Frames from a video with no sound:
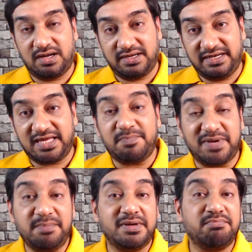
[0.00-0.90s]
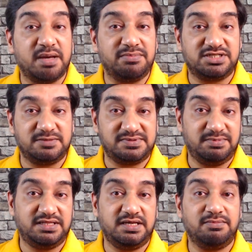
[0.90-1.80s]
इनकी प्रीमियम मेंबरशिप्स
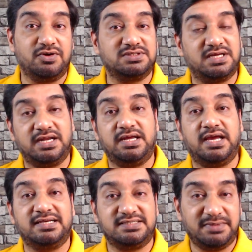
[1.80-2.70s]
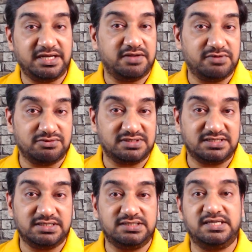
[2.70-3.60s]
भी थी बहुत सारे ऐसे भी इंडिविजुअल्स
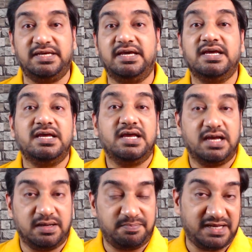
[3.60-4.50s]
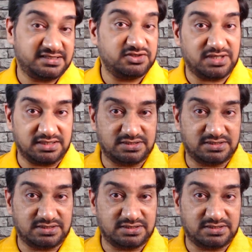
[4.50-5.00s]
हैं जिनसे ये पैसे चार्ज